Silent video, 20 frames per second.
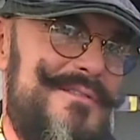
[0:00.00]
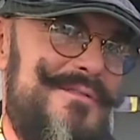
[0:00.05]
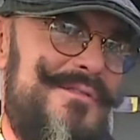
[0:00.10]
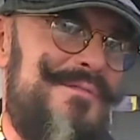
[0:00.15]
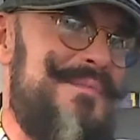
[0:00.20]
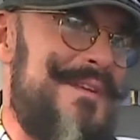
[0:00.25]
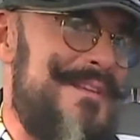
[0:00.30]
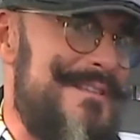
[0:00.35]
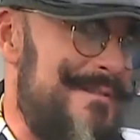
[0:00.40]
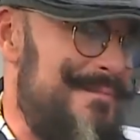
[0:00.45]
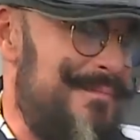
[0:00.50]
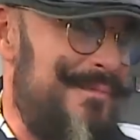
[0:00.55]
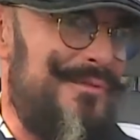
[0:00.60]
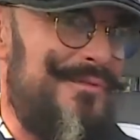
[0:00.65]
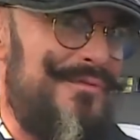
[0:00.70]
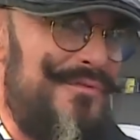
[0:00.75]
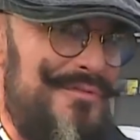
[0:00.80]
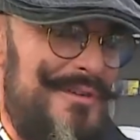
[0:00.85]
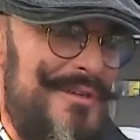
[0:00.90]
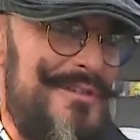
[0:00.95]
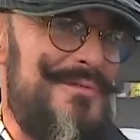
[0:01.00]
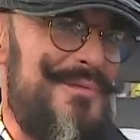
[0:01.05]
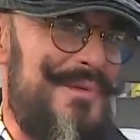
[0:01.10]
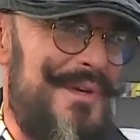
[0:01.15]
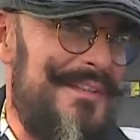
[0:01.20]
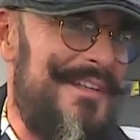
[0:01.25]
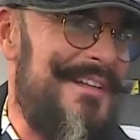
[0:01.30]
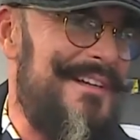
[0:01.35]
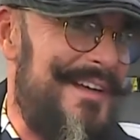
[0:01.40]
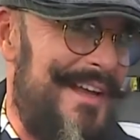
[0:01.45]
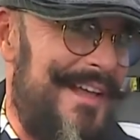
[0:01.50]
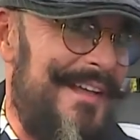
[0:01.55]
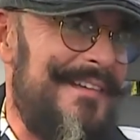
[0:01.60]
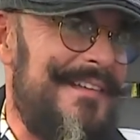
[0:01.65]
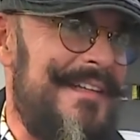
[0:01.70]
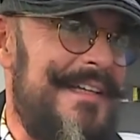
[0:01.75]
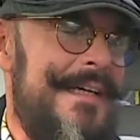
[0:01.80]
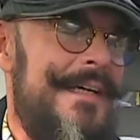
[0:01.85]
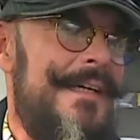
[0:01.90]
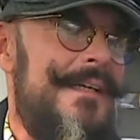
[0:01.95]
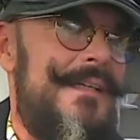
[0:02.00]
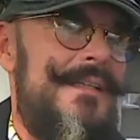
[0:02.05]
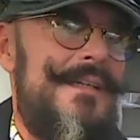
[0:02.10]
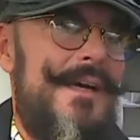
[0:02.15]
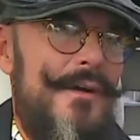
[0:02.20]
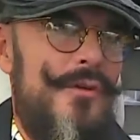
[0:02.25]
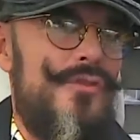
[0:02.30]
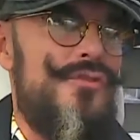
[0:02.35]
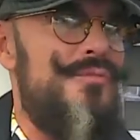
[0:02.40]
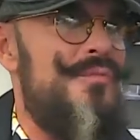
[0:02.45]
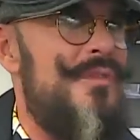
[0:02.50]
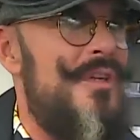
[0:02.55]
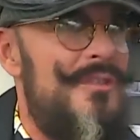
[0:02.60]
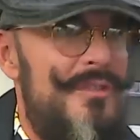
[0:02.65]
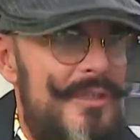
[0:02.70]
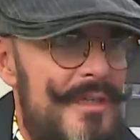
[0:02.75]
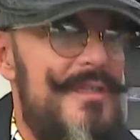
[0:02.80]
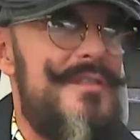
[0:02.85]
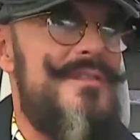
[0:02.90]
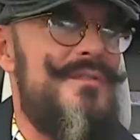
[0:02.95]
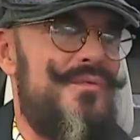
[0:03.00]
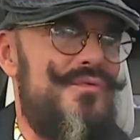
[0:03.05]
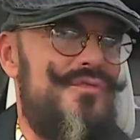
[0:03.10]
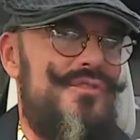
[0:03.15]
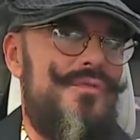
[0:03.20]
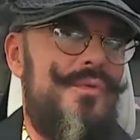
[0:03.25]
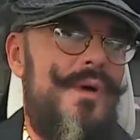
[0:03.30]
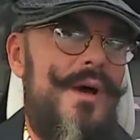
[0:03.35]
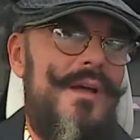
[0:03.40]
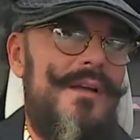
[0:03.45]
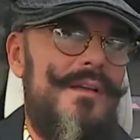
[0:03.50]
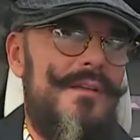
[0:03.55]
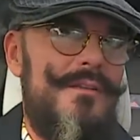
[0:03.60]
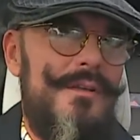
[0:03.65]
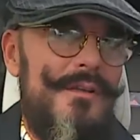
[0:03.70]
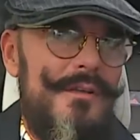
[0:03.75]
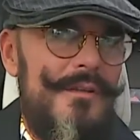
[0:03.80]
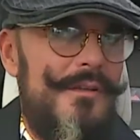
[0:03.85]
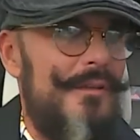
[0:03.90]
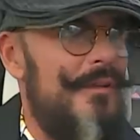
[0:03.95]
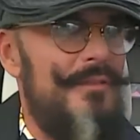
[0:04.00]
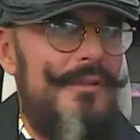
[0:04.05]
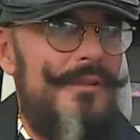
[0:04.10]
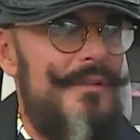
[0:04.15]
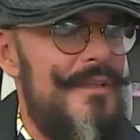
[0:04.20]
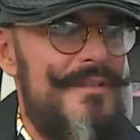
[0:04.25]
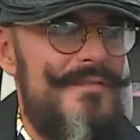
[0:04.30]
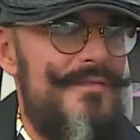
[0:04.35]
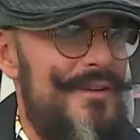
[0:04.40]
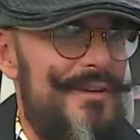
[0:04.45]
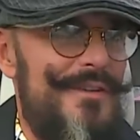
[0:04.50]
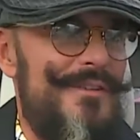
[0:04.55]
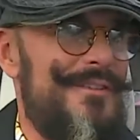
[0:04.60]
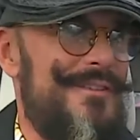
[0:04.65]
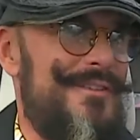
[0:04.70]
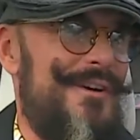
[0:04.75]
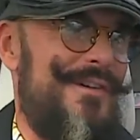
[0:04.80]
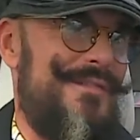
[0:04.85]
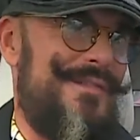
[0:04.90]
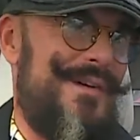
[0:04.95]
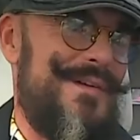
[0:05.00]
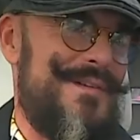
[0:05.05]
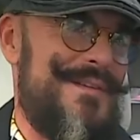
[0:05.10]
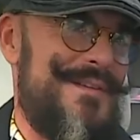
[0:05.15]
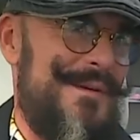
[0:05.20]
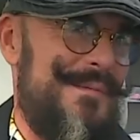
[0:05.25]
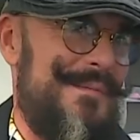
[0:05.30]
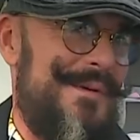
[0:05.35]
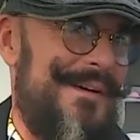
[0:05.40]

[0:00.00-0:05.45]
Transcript: z którym jestem od 21 lat. Nie I jakoś się? nie znudził, ale to jest wyjątkowa osoba.